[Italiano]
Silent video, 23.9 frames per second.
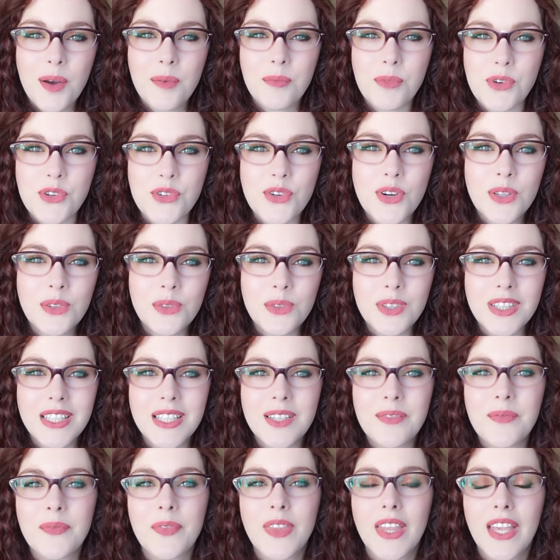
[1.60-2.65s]
Buongiorno a
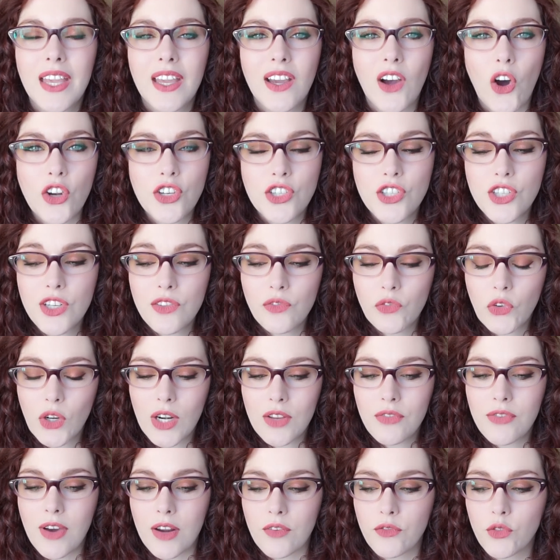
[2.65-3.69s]
tutti, oggi
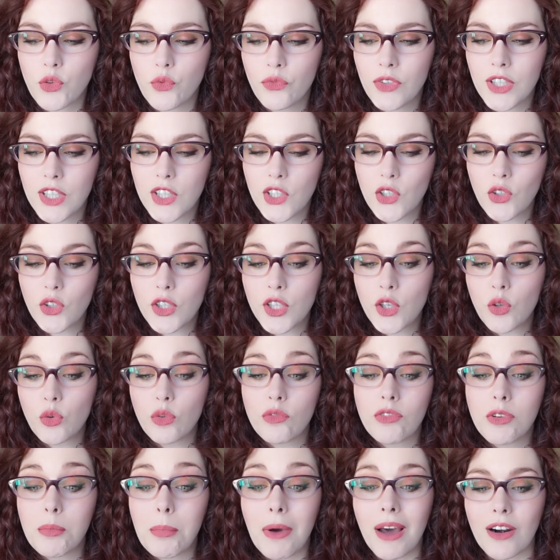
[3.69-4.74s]
vorrei farvi un video in
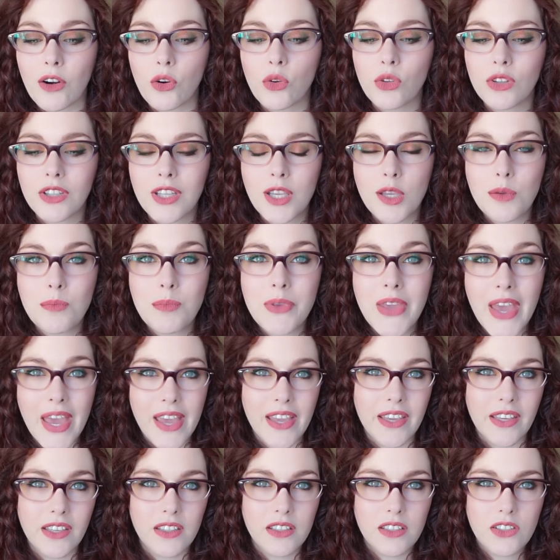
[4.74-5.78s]
cui vi parlo dei
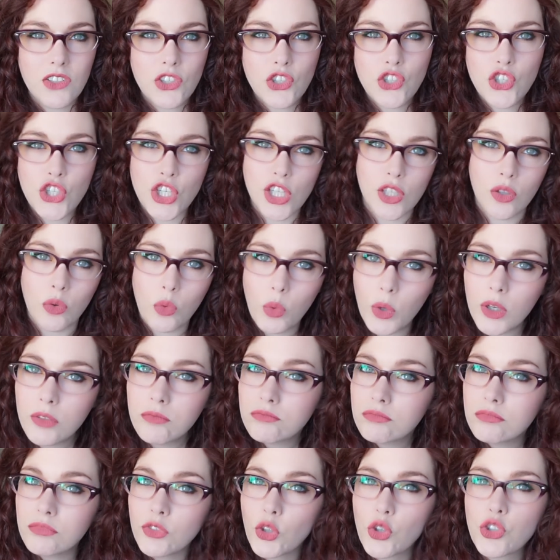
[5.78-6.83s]
miei
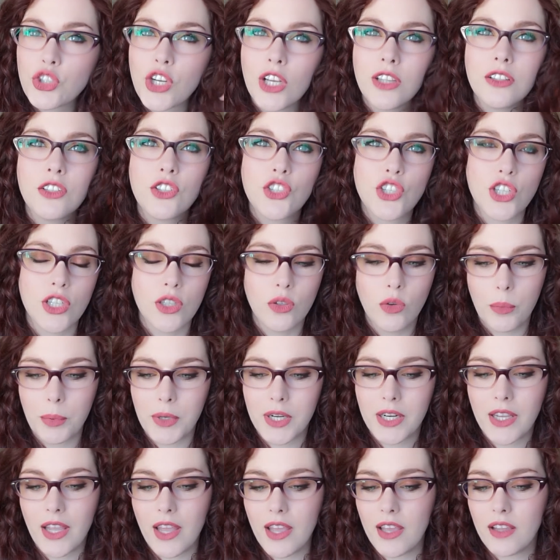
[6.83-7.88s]
5, ne ho scelti 5
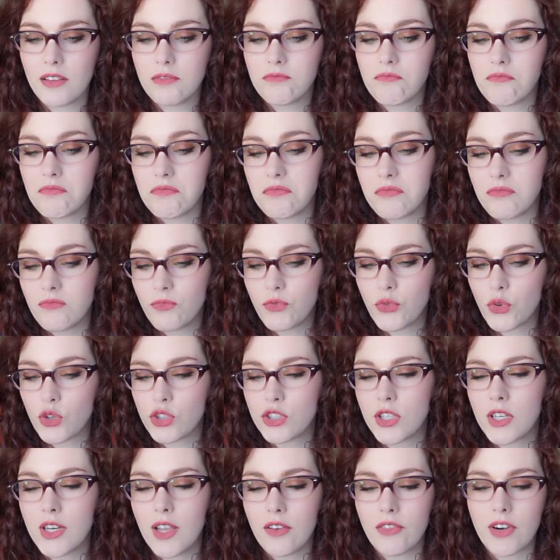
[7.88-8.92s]
perché mh, mm,
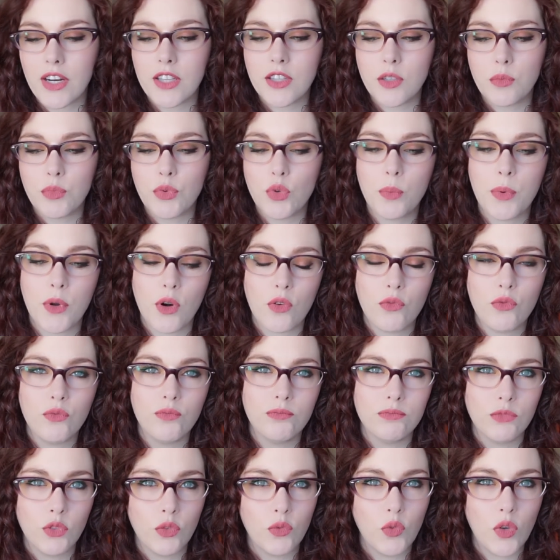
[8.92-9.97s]
forse ne avrei di più però
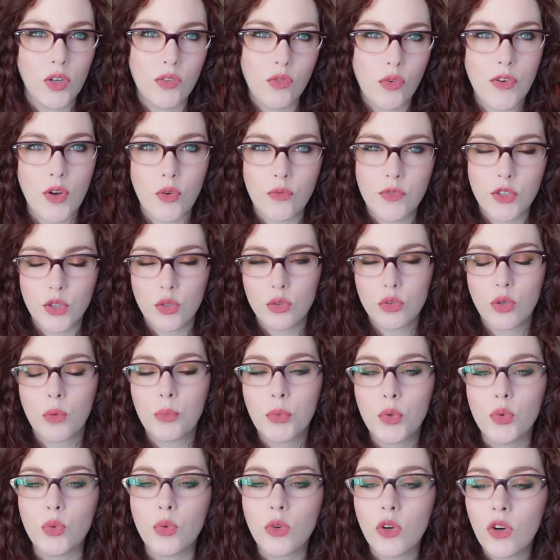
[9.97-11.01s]
non volevo fare un video
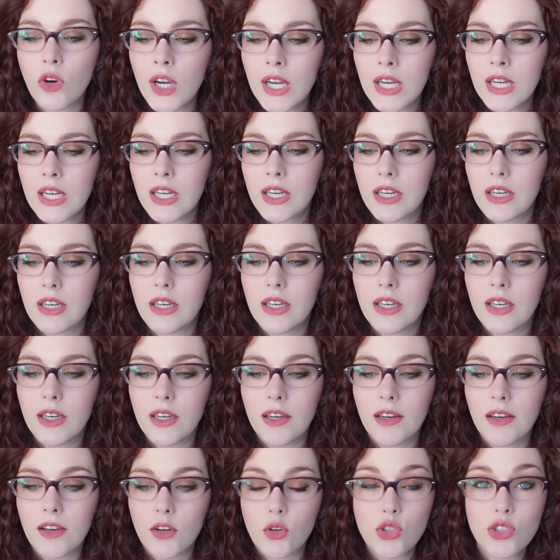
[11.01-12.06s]
troppo lungo,
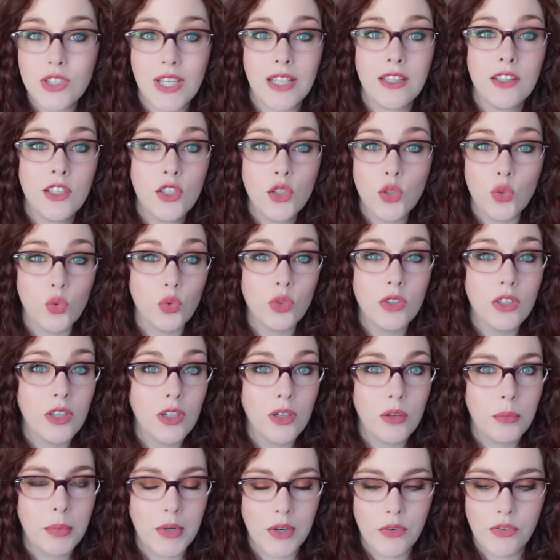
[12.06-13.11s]
eh, rossetti
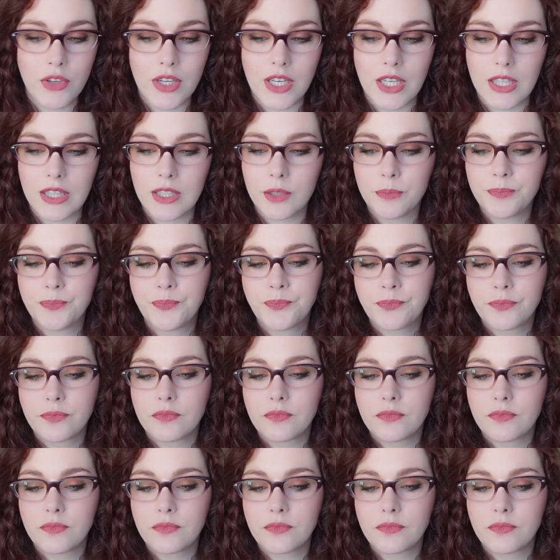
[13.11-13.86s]
nude preferiti.